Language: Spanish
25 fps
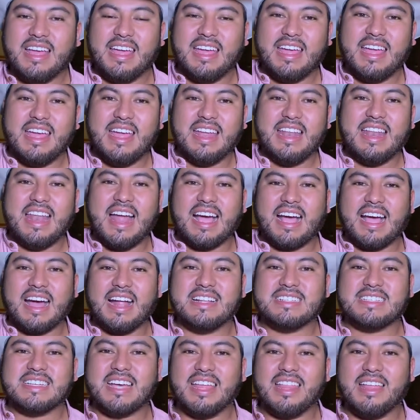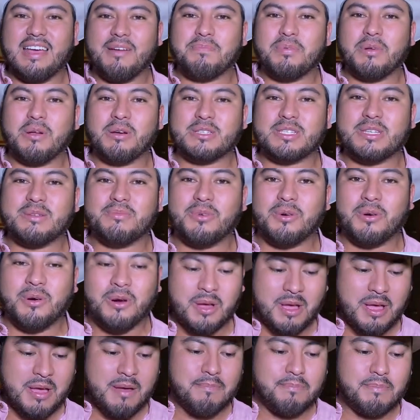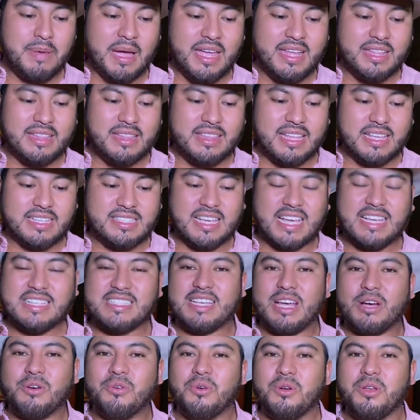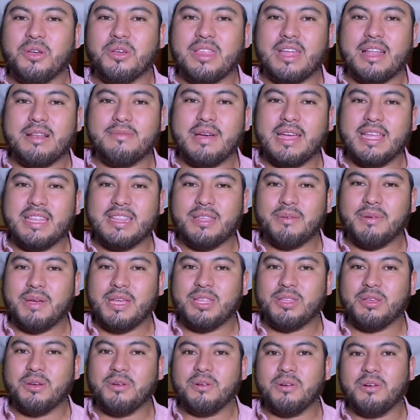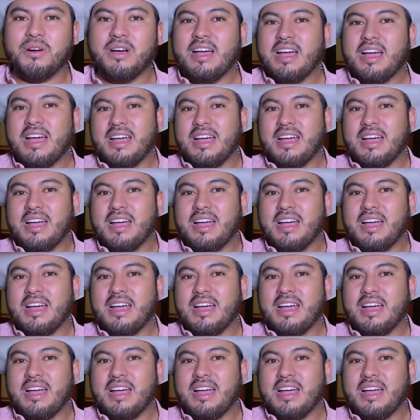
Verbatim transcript: en la calzada próximo 26 de junio del 2021.